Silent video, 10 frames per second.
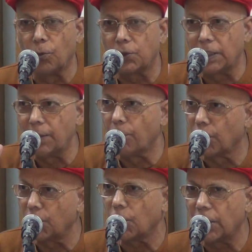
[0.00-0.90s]
মুসলিম
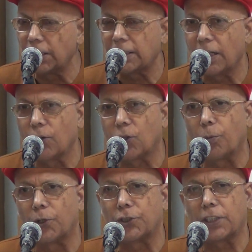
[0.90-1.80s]
বৌদ্ধ খ্রিস্টান ঐক্য
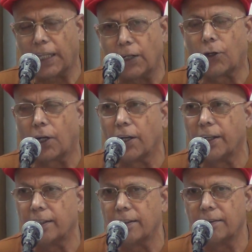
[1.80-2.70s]
পরিষদ কেন করা
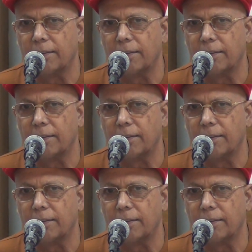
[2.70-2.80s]
হয়নি